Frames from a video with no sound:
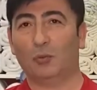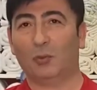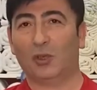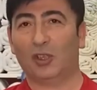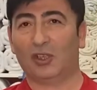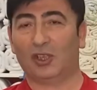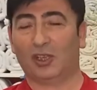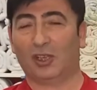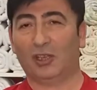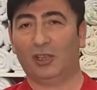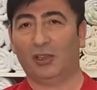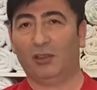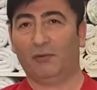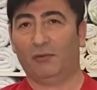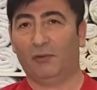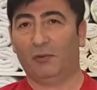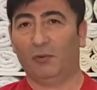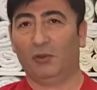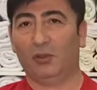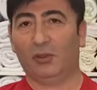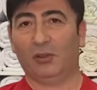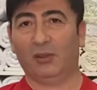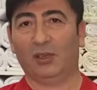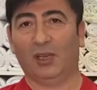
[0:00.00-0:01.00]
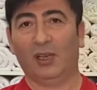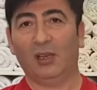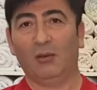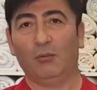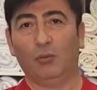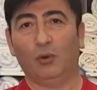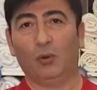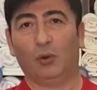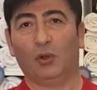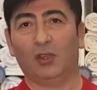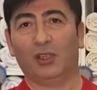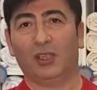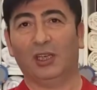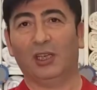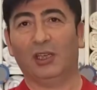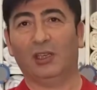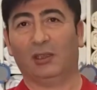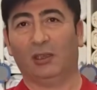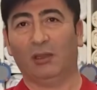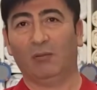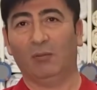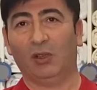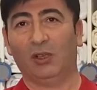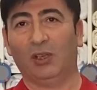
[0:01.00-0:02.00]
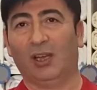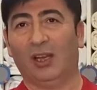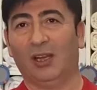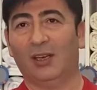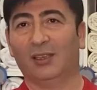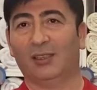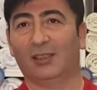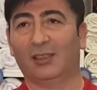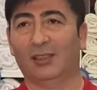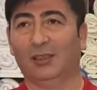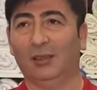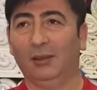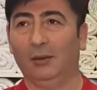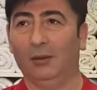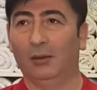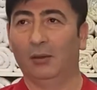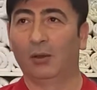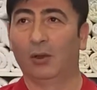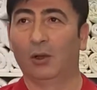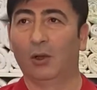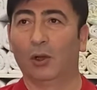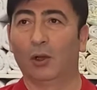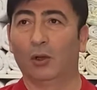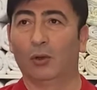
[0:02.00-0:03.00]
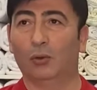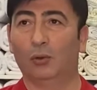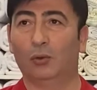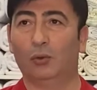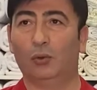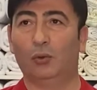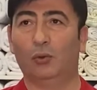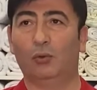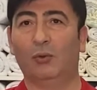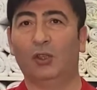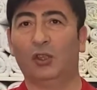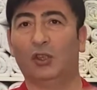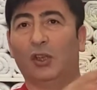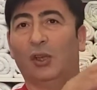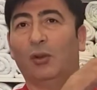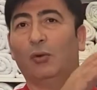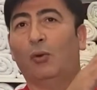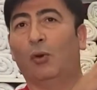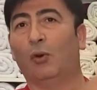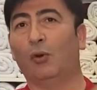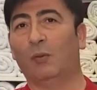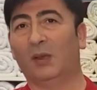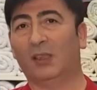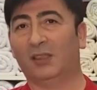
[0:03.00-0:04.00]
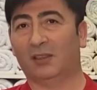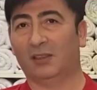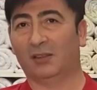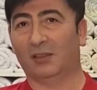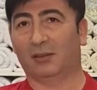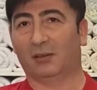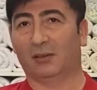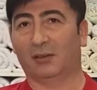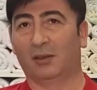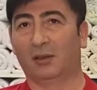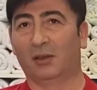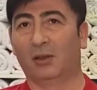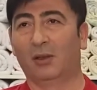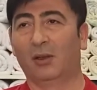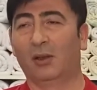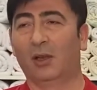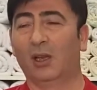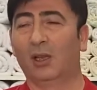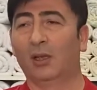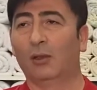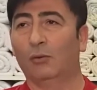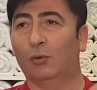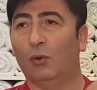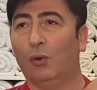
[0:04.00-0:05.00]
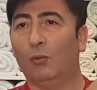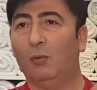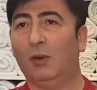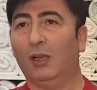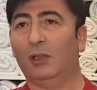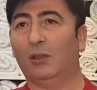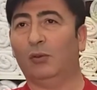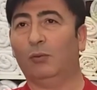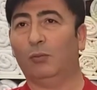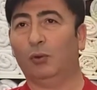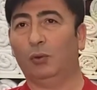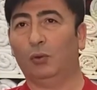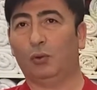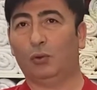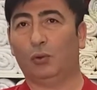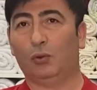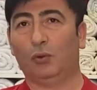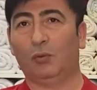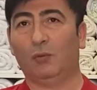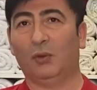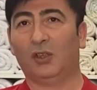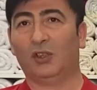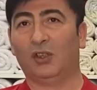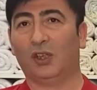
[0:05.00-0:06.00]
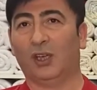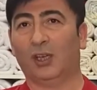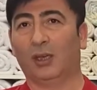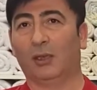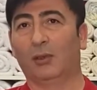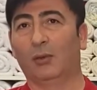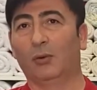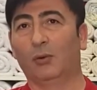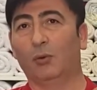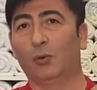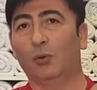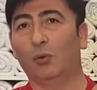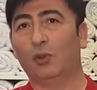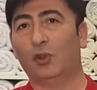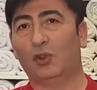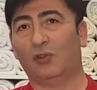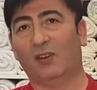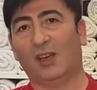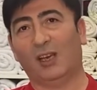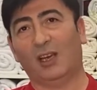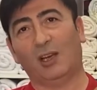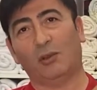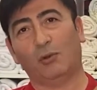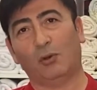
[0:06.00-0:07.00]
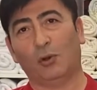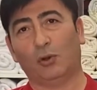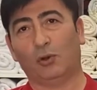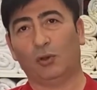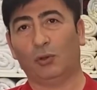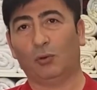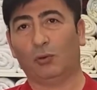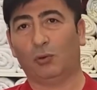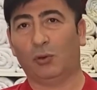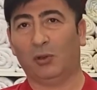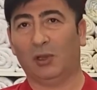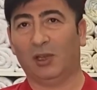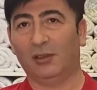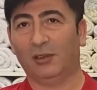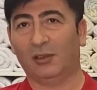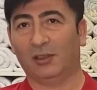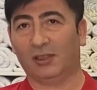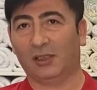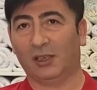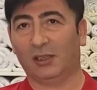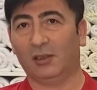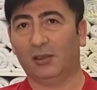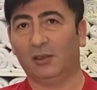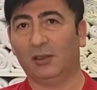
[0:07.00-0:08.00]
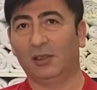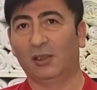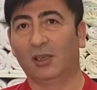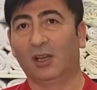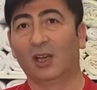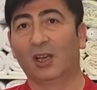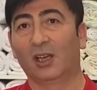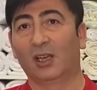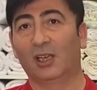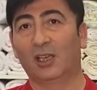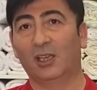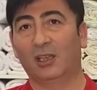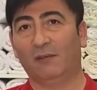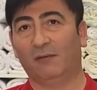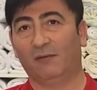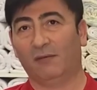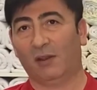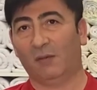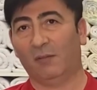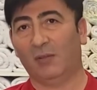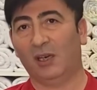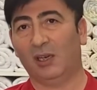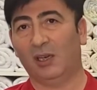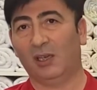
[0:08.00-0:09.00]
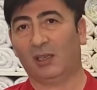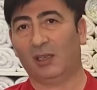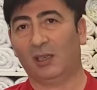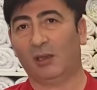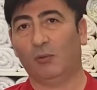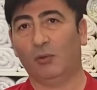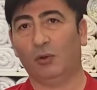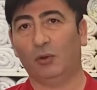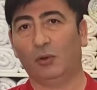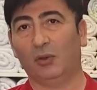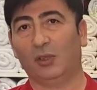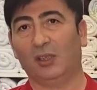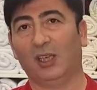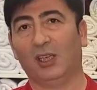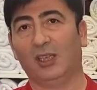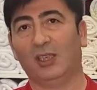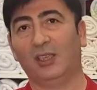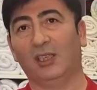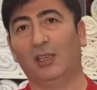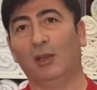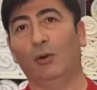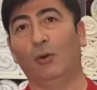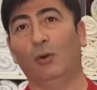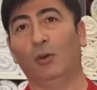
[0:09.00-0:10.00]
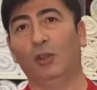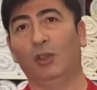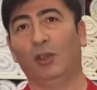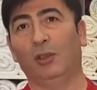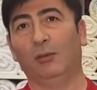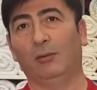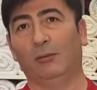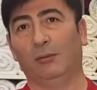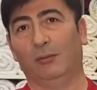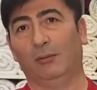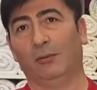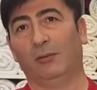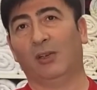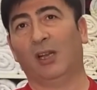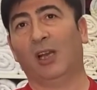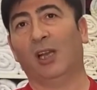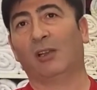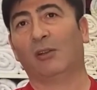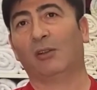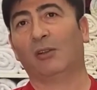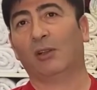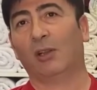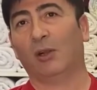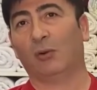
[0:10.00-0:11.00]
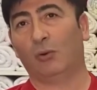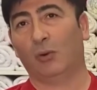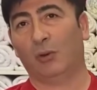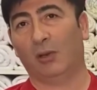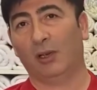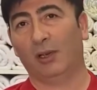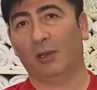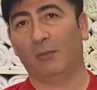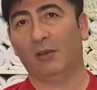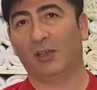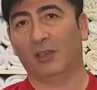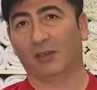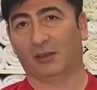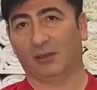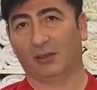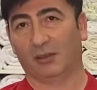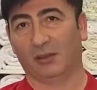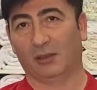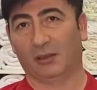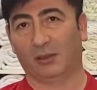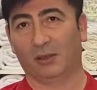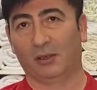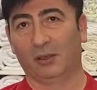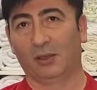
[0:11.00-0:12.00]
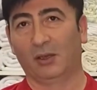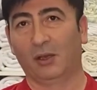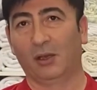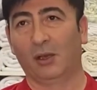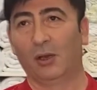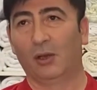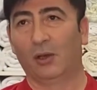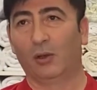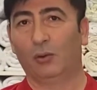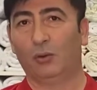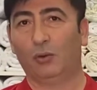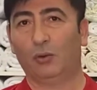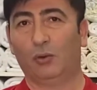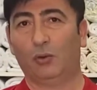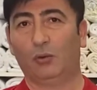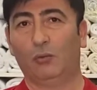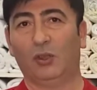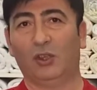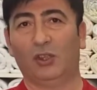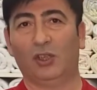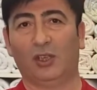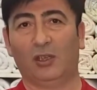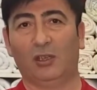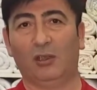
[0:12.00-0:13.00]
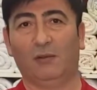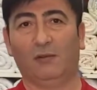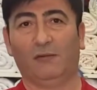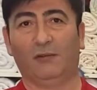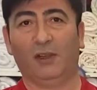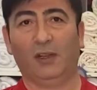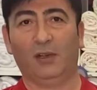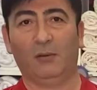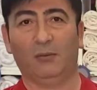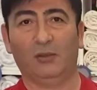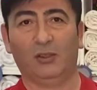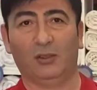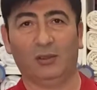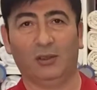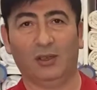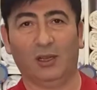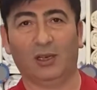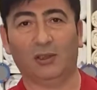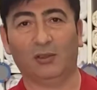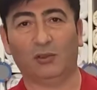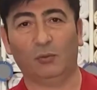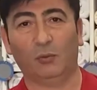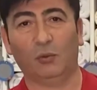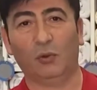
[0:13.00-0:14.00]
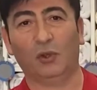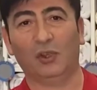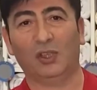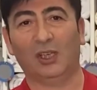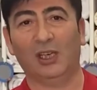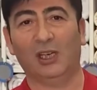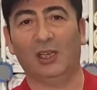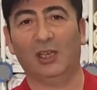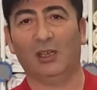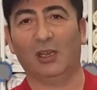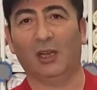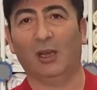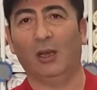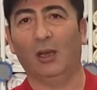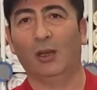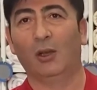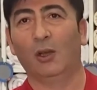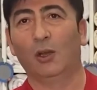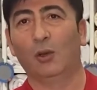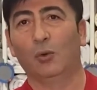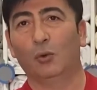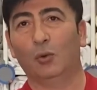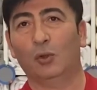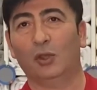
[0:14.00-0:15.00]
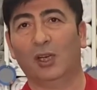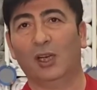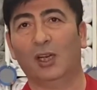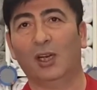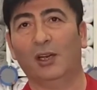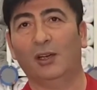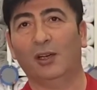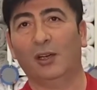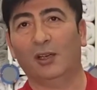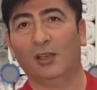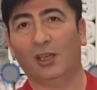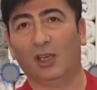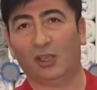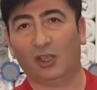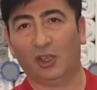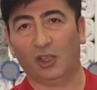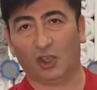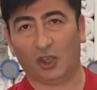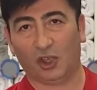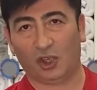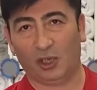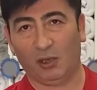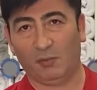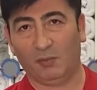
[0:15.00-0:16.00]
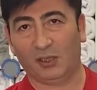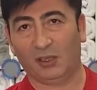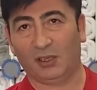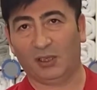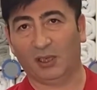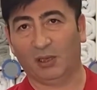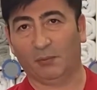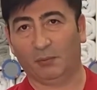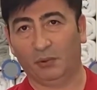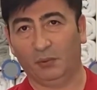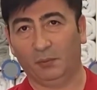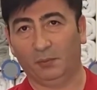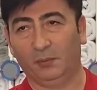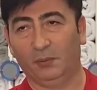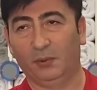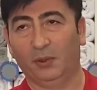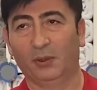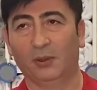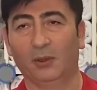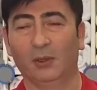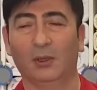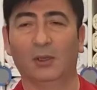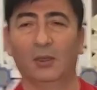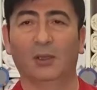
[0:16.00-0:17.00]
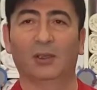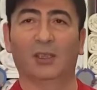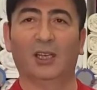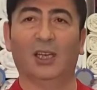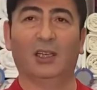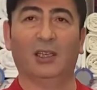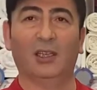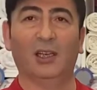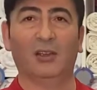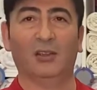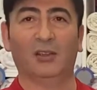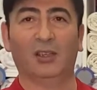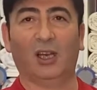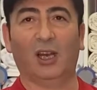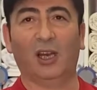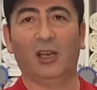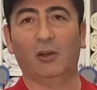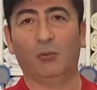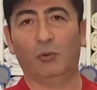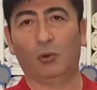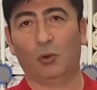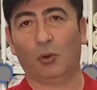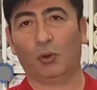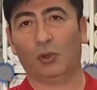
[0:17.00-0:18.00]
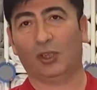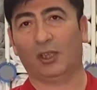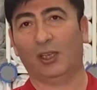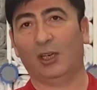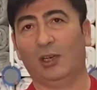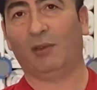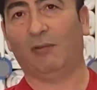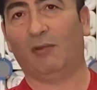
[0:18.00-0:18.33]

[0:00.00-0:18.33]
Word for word: çakılıfımızın en büyük özelliklerinden bir tanesi usturma çayı korumasıdır. Normalde bir usturma çayı 3 veya 4 yıl kullanırsanız kılıfla birlikte bunu 8 ile 10 yıl rahatlıkla kullanabilirsiniz. Usturma çakılıflarımızın artı bir özelliği de üzerlerine nakış işlemesi yapıp teknenize ayrı bir görsellik